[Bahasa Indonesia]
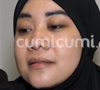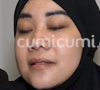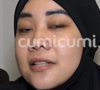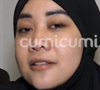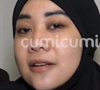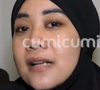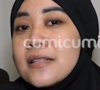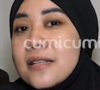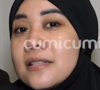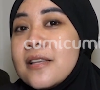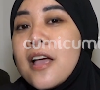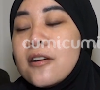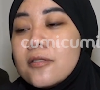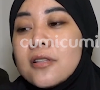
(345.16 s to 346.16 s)
itu aja
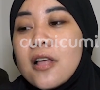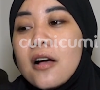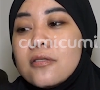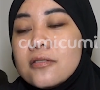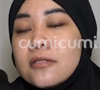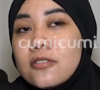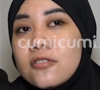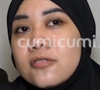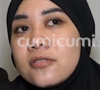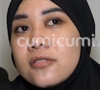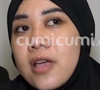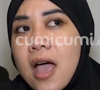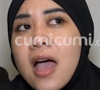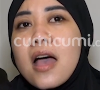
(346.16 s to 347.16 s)
sih yang aku tahu terus
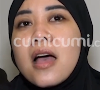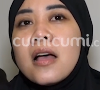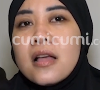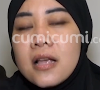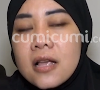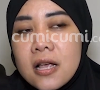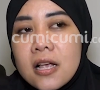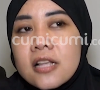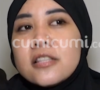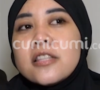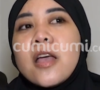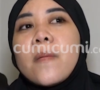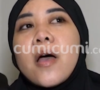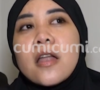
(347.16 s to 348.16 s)
ya
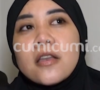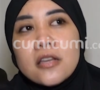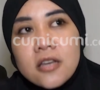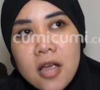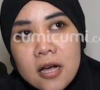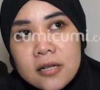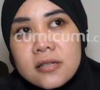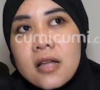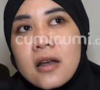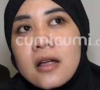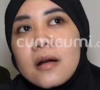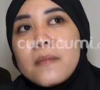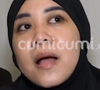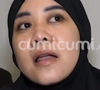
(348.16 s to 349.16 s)
setiap hari dia
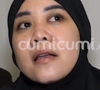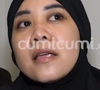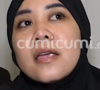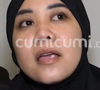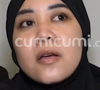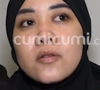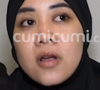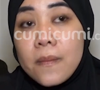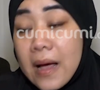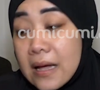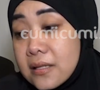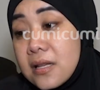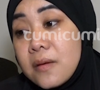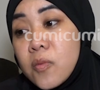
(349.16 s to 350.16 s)
kesana kemari ya udah
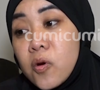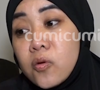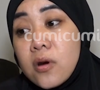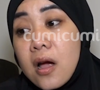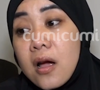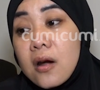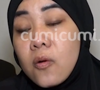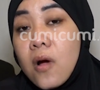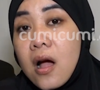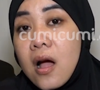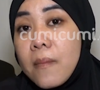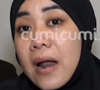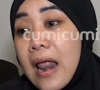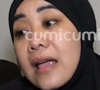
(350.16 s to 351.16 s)
pasti menggunakan uang
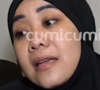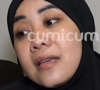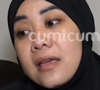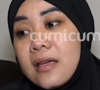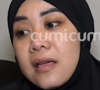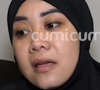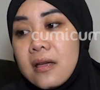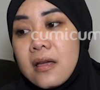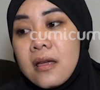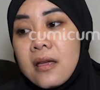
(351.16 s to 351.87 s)
apa lagi